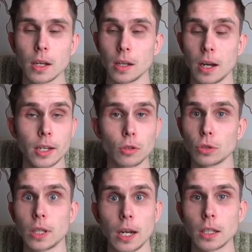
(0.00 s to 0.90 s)
Они
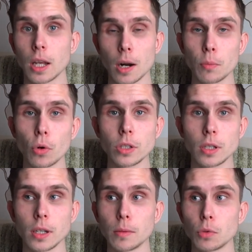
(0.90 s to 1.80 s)
устали на работе,
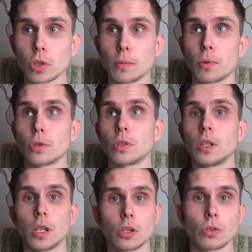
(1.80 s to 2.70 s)
им уже просто ни
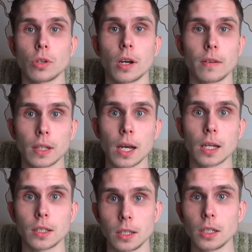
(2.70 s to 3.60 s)
на что не
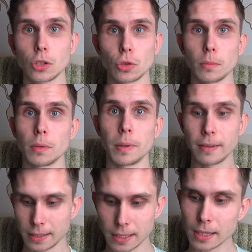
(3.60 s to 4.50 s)
хватает сил, чтобы
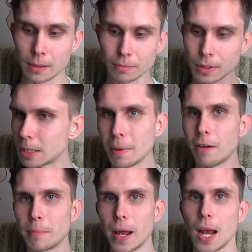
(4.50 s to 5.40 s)
привести там себя
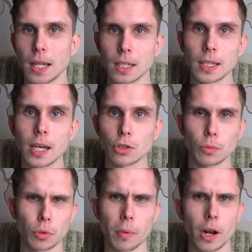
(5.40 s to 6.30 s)
в порядок, да,
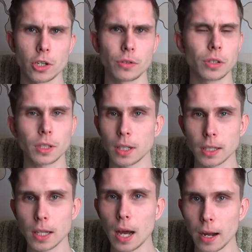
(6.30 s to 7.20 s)
чтобы убрать живот и
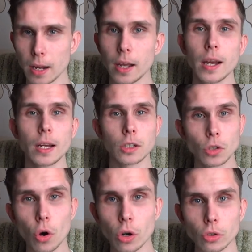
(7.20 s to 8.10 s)
так далее.
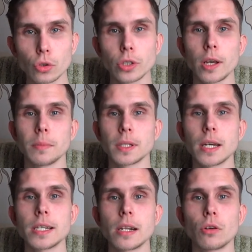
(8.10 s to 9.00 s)
Но нужно
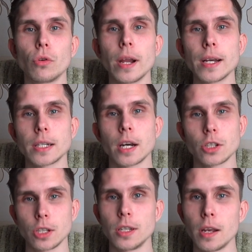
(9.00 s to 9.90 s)
обязательно гулять
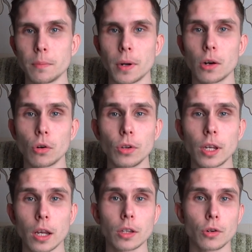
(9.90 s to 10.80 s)
каждый день.
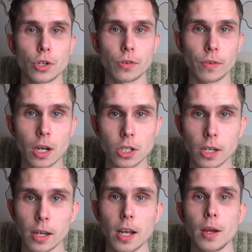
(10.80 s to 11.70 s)
Прогулки это очень
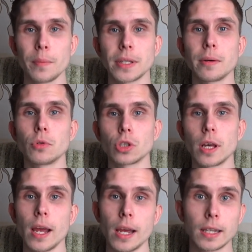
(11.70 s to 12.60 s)
важно, потому что
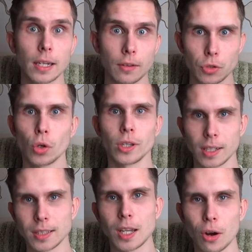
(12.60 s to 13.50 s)
это
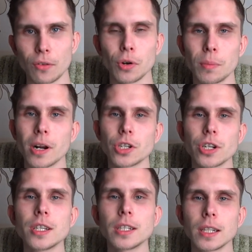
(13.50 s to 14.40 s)
все-таки здоровый образ жизни,